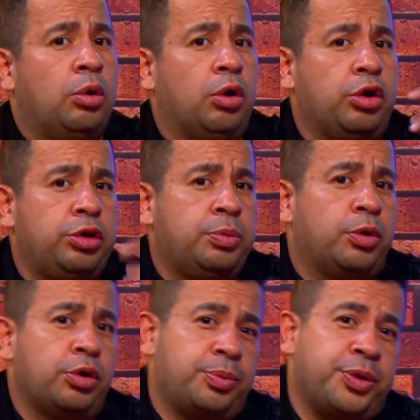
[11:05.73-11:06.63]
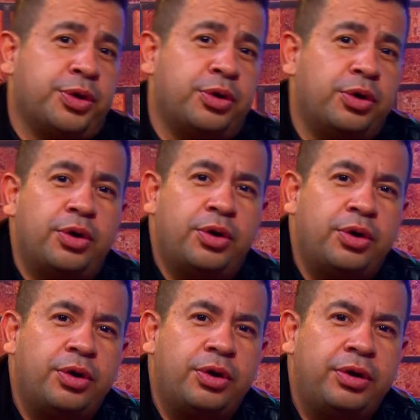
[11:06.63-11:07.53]
Hoy
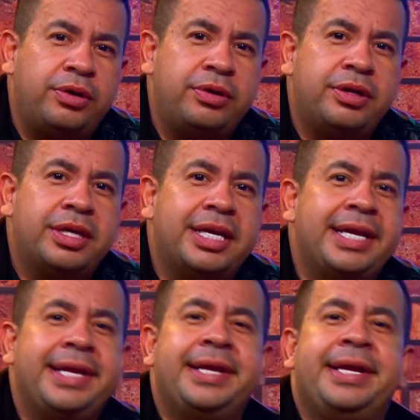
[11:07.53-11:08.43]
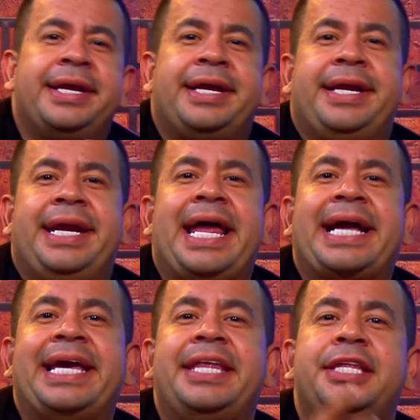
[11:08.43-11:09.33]
volvió
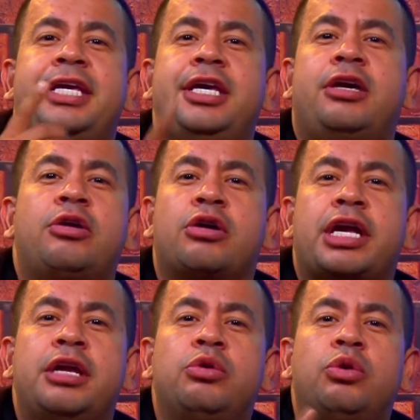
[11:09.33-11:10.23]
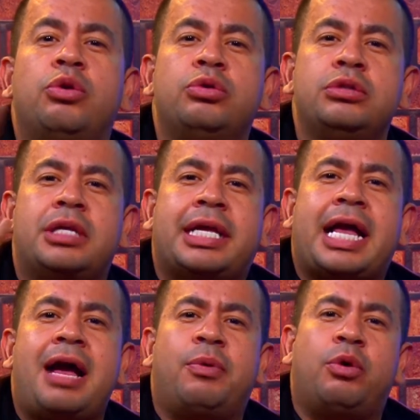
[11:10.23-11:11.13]
la que dijo que nunca